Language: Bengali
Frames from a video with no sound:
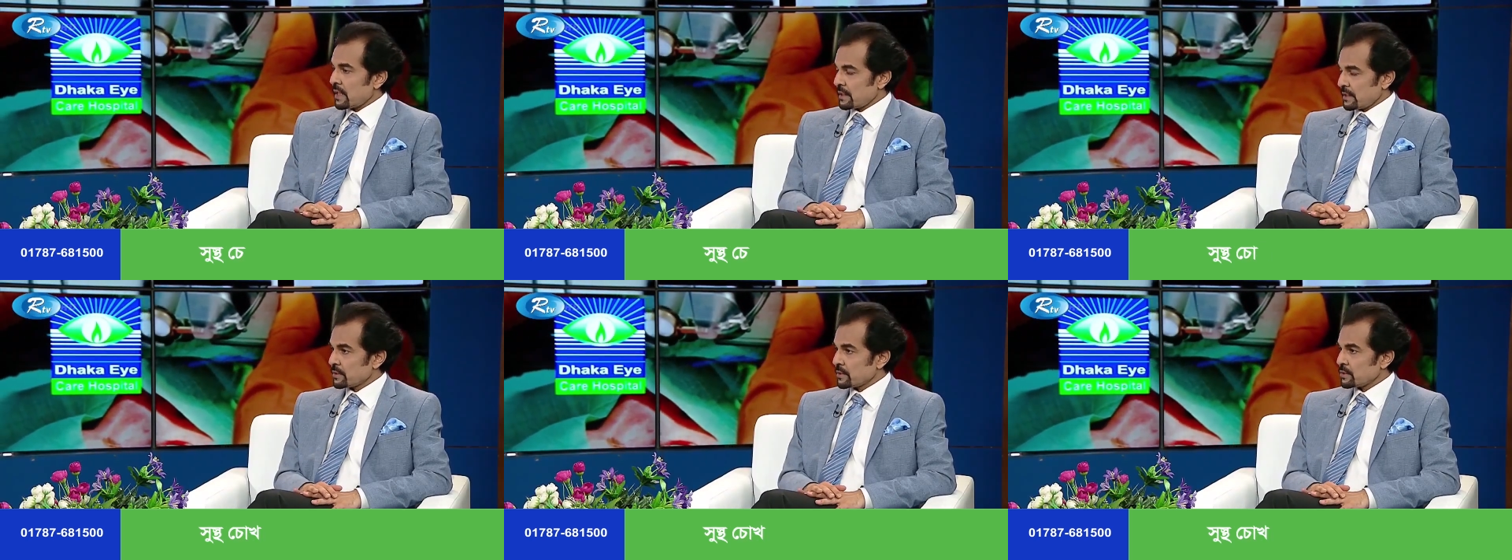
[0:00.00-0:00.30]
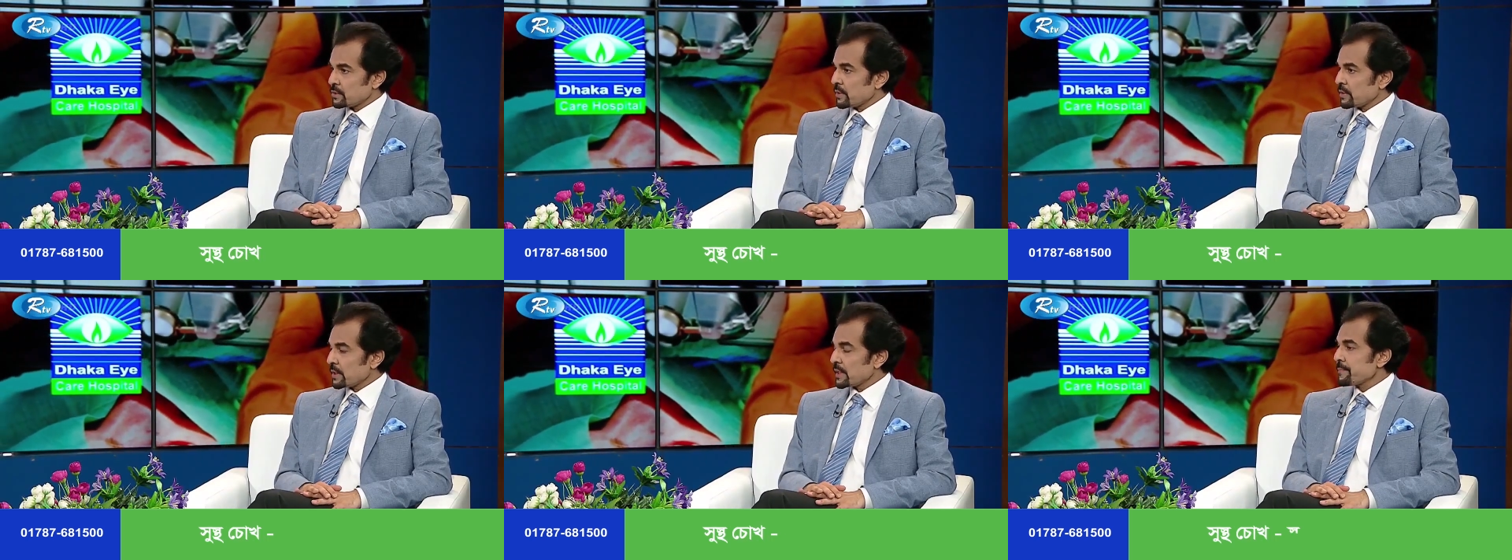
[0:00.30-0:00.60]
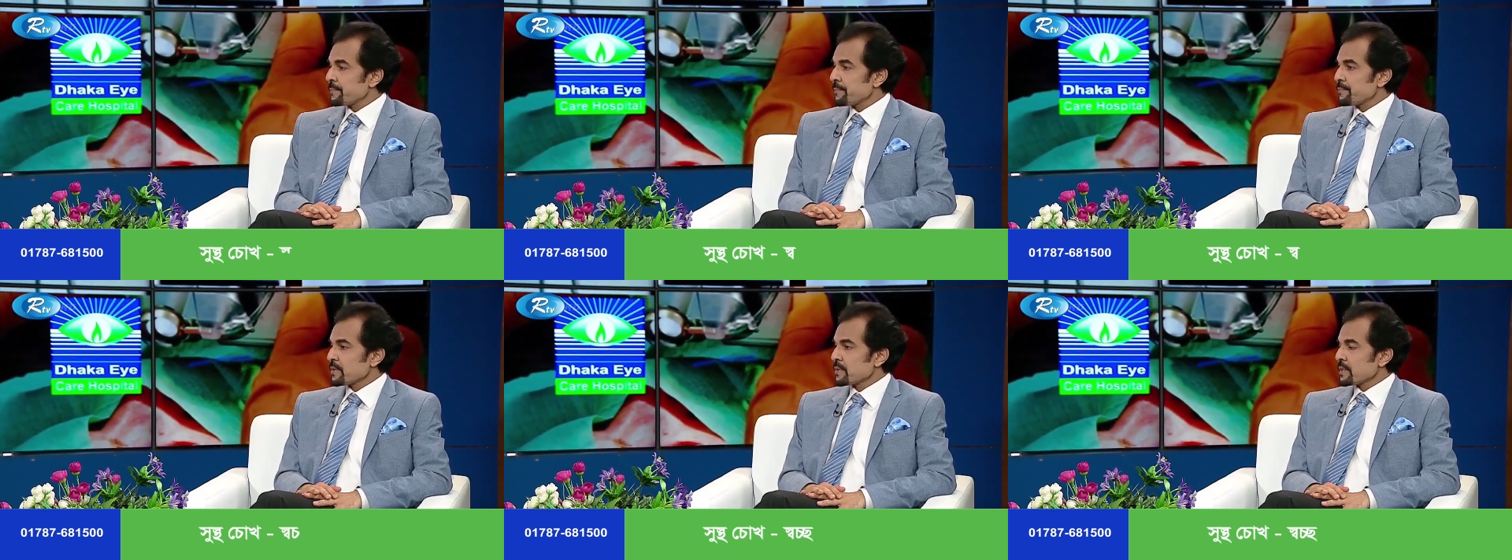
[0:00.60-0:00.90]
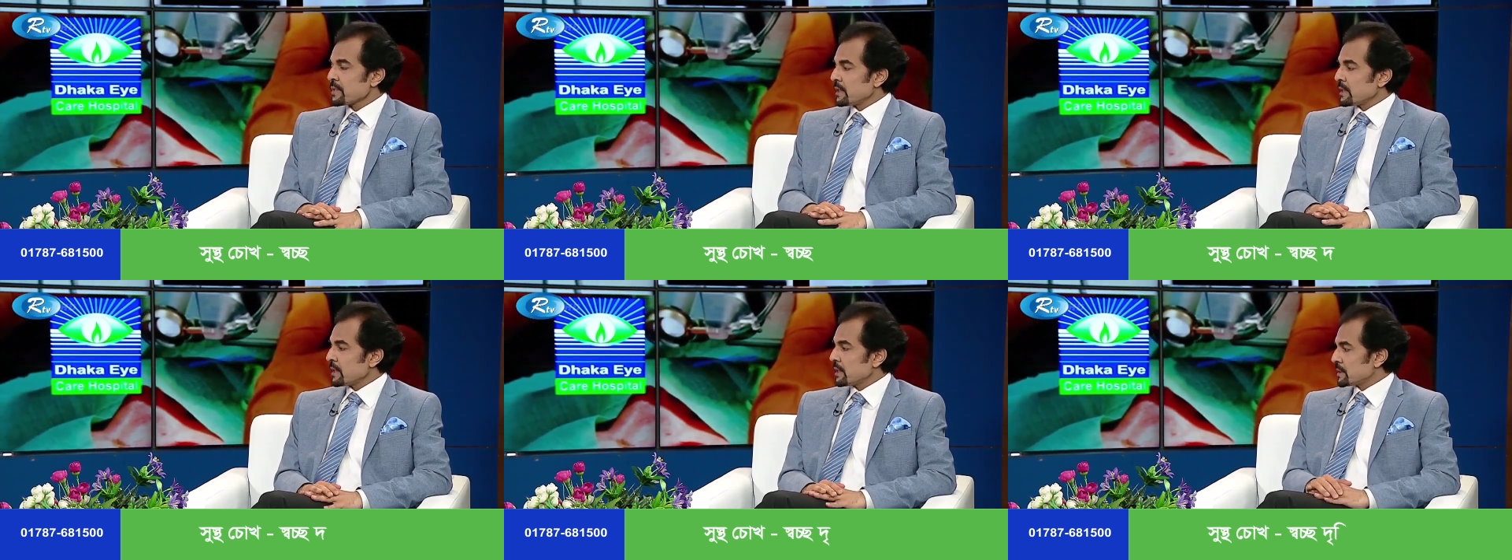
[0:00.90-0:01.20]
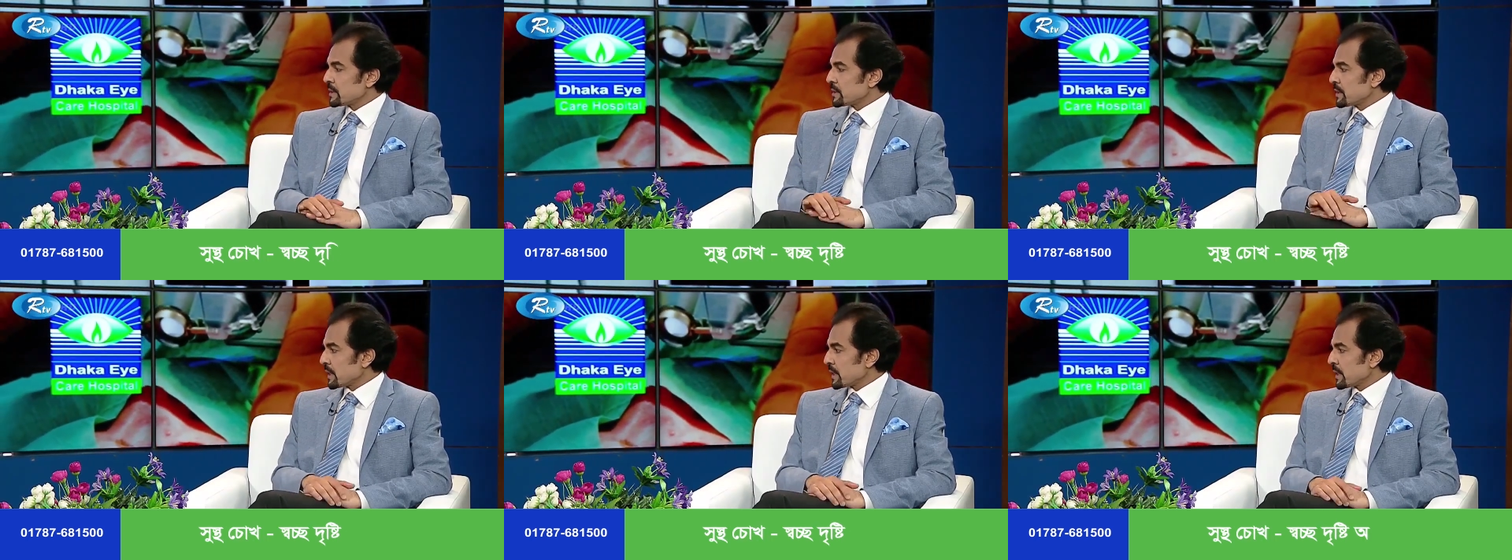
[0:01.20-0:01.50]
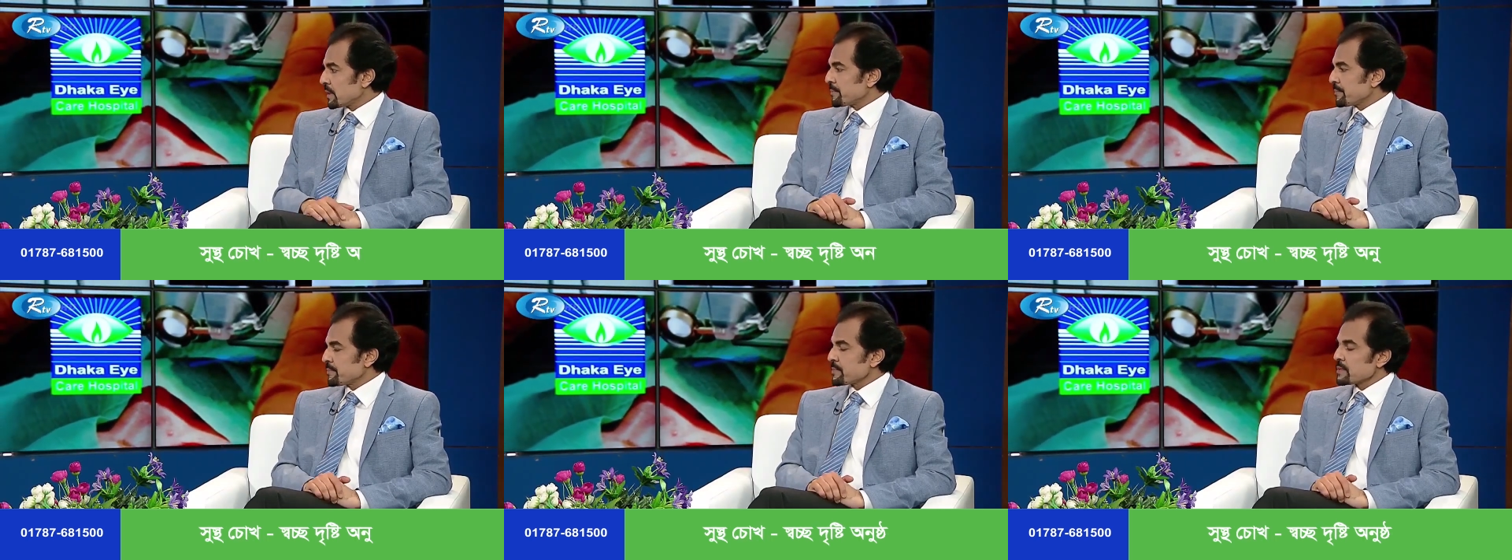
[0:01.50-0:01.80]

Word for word: আনার জন্যে সেটা